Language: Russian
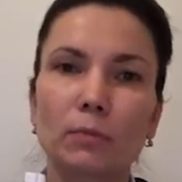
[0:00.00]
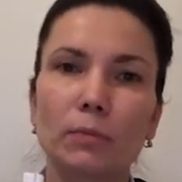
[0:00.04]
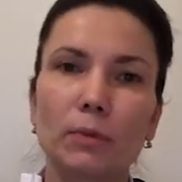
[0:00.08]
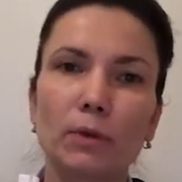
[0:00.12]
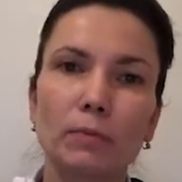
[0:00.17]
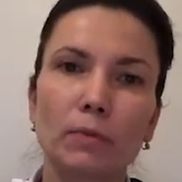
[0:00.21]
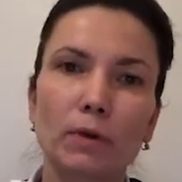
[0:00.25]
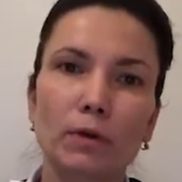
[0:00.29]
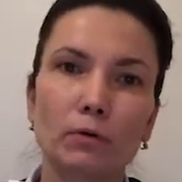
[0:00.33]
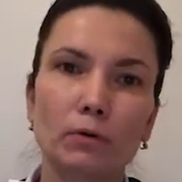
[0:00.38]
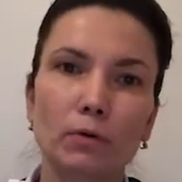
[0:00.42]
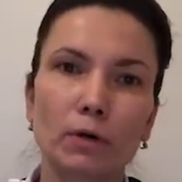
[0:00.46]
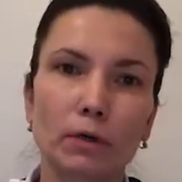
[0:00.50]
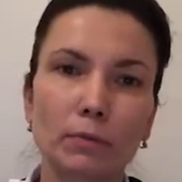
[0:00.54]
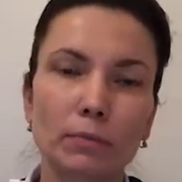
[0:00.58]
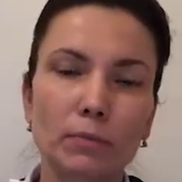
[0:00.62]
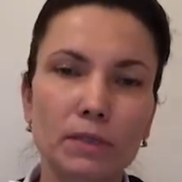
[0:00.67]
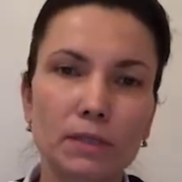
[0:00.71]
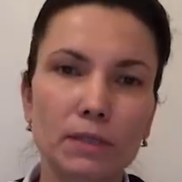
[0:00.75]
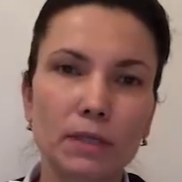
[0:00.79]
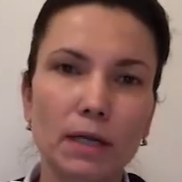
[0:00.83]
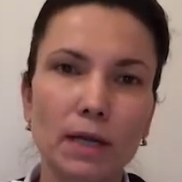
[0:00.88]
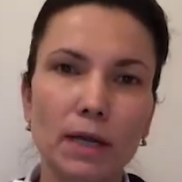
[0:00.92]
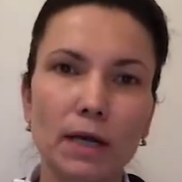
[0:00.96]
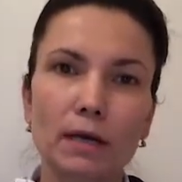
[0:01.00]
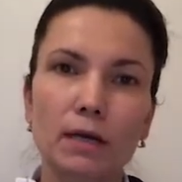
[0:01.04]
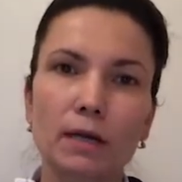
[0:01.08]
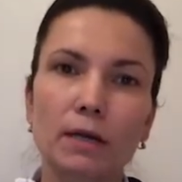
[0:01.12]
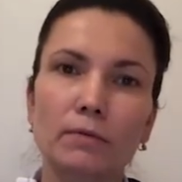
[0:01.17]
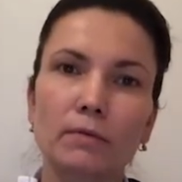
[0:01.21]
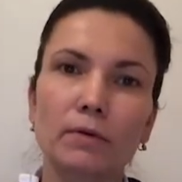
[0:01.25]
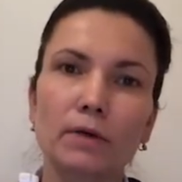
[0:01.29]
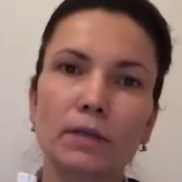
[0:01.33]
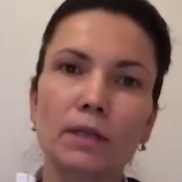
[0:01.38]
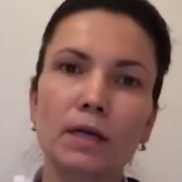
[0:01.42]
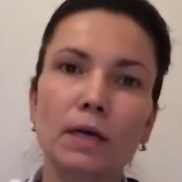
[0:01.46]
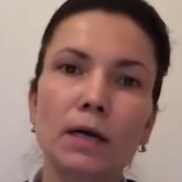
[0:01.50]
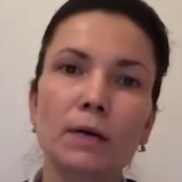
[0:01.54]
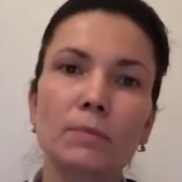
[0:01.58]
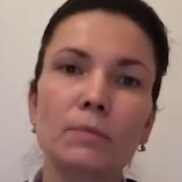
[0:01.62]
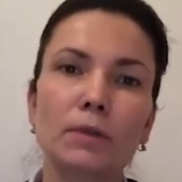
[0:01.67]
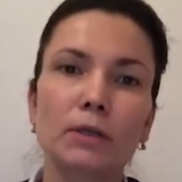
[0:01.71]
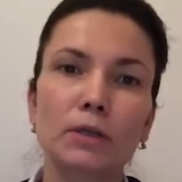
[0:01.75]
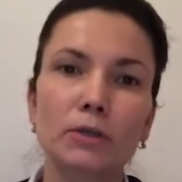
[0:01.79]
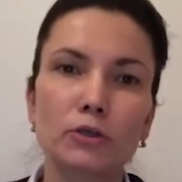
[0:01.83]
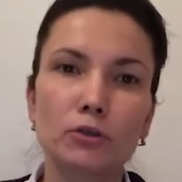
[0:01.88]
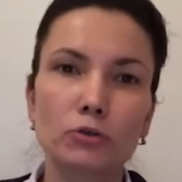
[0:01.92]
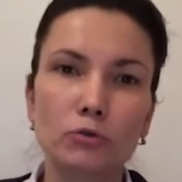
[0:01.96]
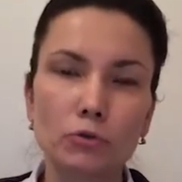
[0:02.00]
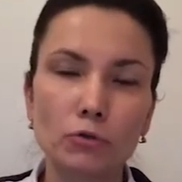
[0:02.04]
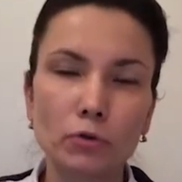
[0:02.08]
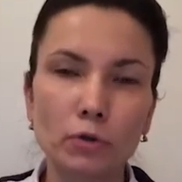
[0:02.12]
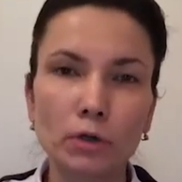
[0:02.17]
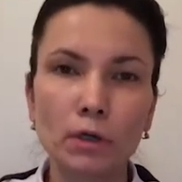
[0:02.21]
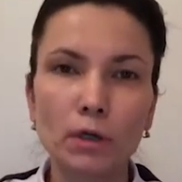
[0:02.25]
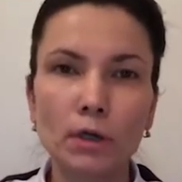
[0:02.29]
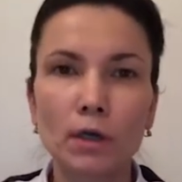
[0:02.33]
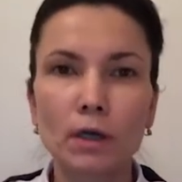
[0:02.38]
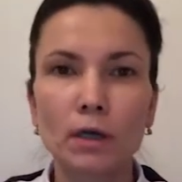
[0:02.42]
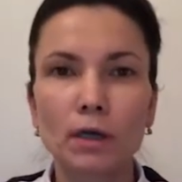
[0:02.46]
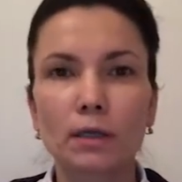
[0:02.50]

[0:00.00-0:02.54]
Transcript: к примеру, как мицеллярная вода, молочко